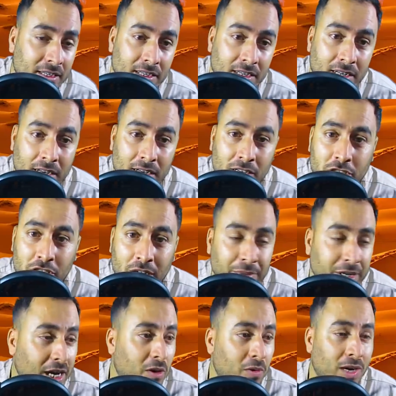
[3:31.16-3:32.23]

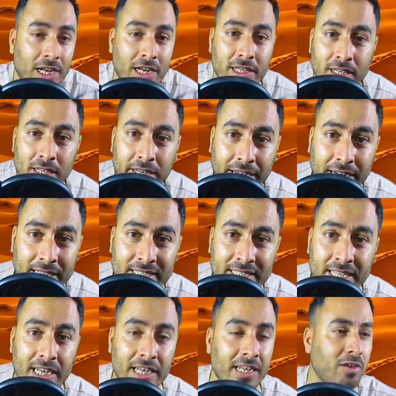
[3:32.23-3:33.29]
الجامعه ولا الرئيس
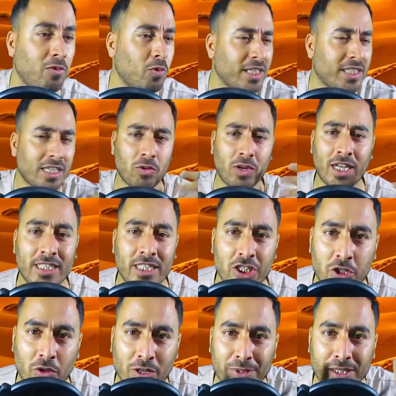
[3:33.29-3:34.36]
ديال الوداد ولا حتى
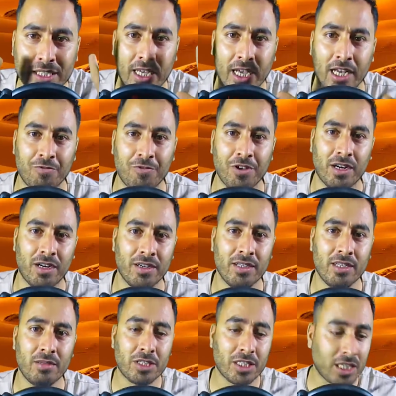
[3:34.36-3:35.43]
شي واحد ما تدخل فيها
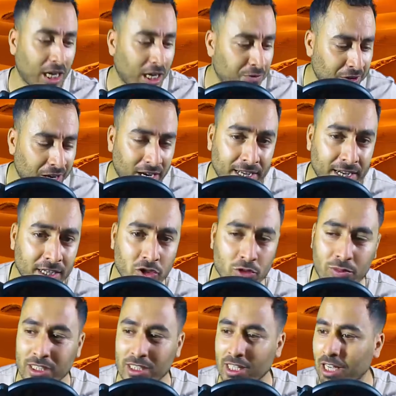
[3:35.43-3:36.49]
تدخل فيها الغاز
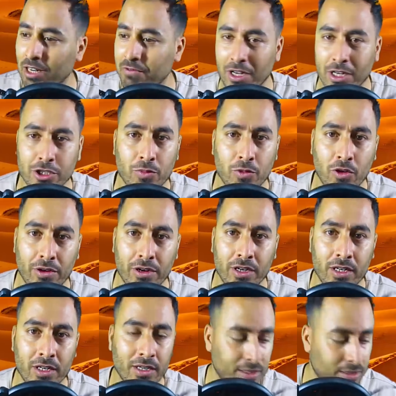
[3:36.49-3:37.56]
وما تدخل فيها الجمهور
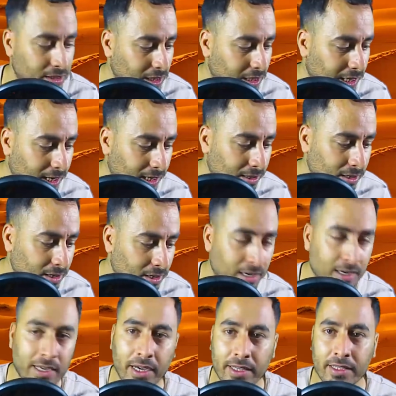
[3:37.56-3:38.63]
تيرا
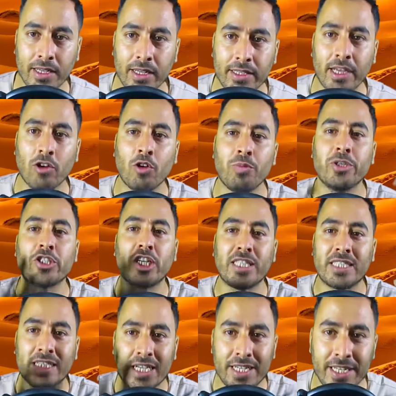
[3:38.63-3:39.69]
الكارديان ديالكم باش
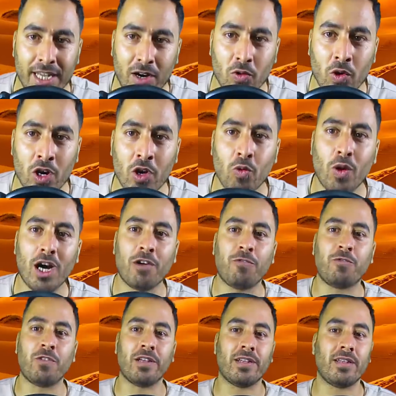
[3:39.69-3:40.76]
كتعناو
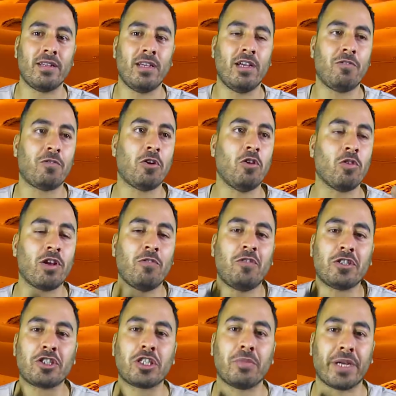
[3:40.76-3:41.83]
واقف في لونغ
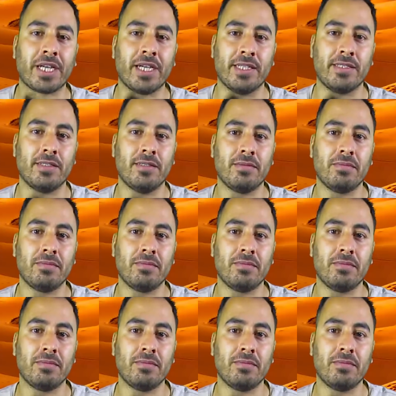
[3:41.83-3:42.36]
فاش تمركات